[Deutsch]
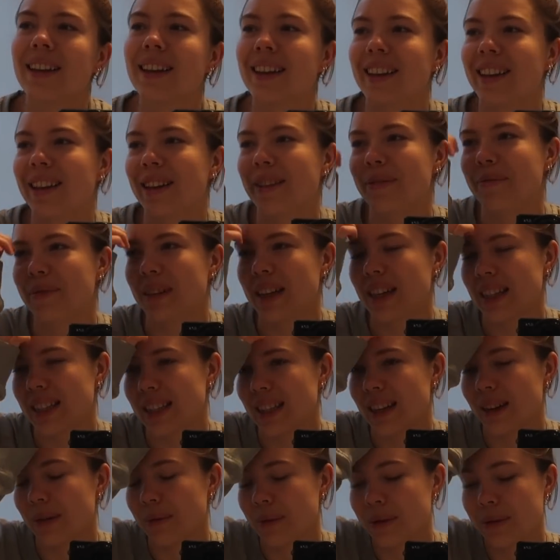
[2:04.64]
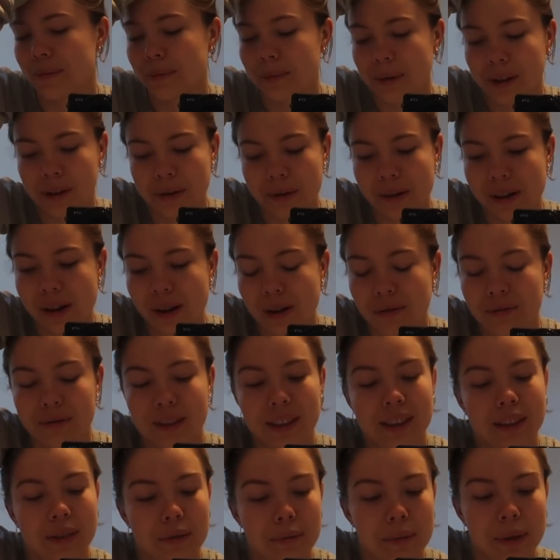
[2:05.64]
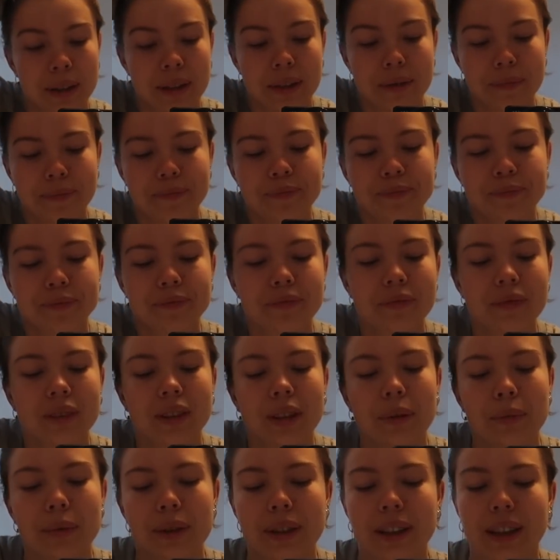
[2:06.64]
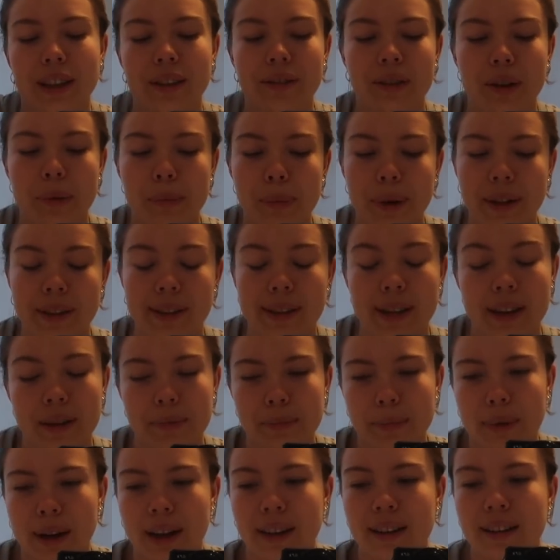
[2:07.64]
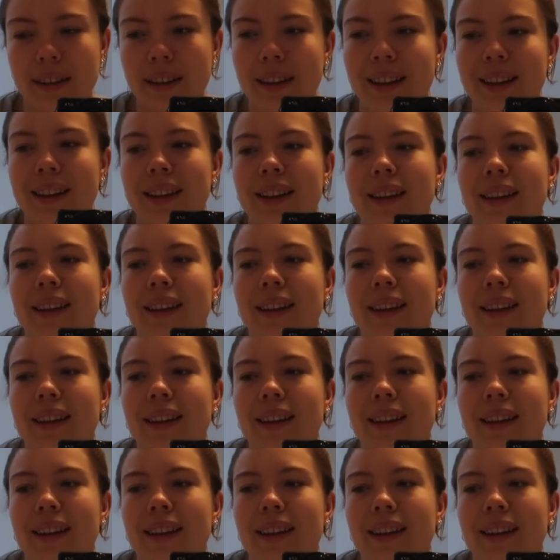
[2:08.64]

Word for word: Ähm, gestern habe ich zum Beispiel kaum was gemacht. Da muss ich einfach ein paar Sachen machen.